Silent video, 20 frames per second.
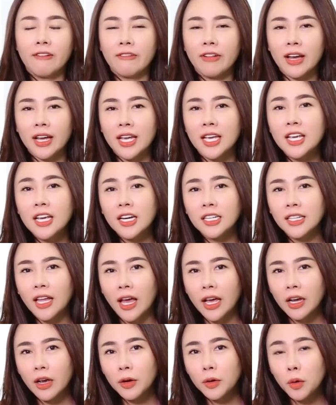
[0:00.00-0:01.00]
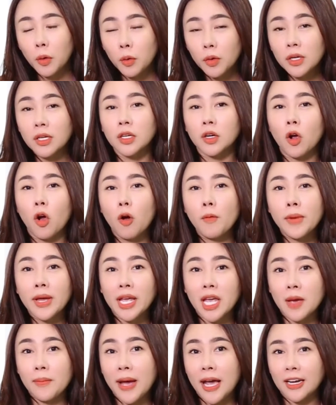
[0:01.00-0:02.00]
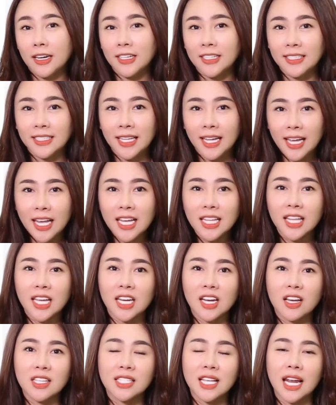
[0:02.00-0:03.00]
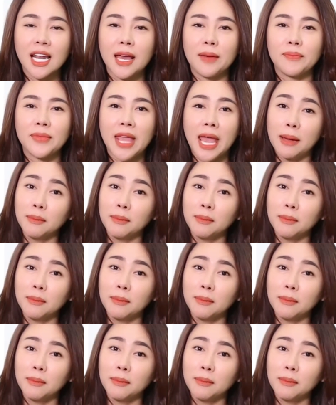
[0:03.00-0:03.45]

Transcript: và khi cơ thể có đủ lượng omega 3 cần thiết thì nó sẽ làm